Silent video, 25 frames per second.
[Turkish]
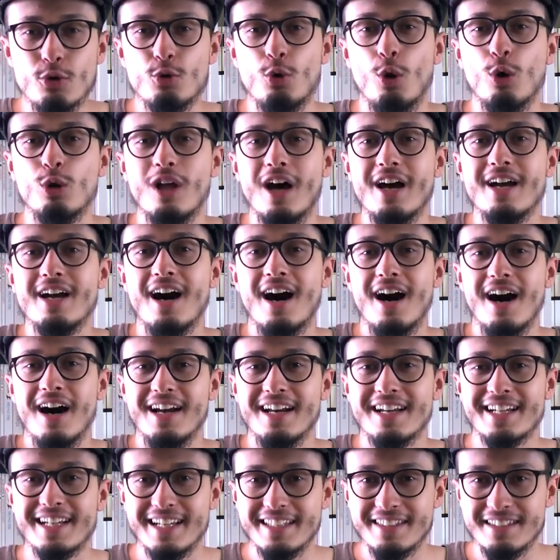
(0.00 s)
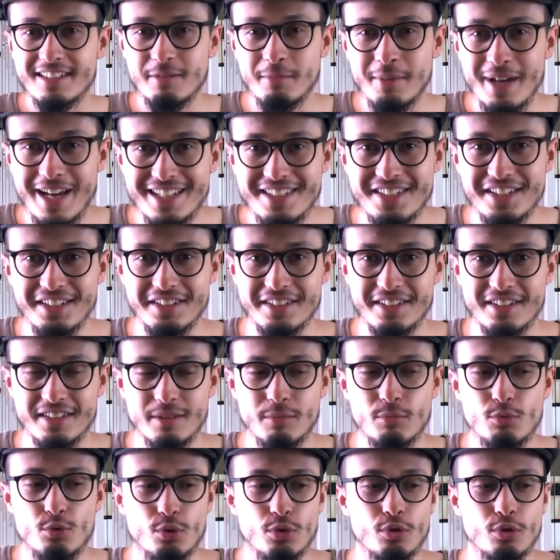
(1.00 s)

kolay hale getirmeye çalıştım.